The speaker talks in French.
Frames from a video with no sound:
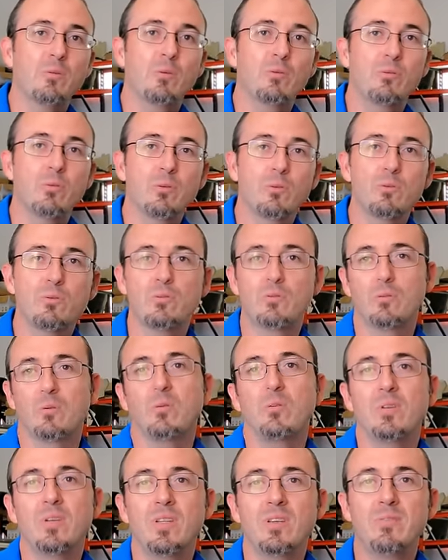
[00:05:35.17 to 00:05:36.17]
on, focus,
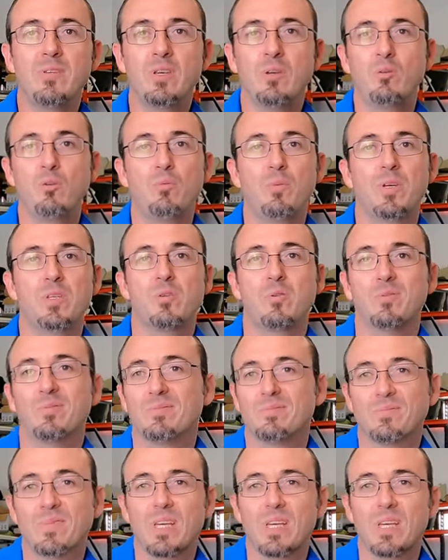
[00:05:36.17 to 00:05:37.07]
sur les véhicules passion.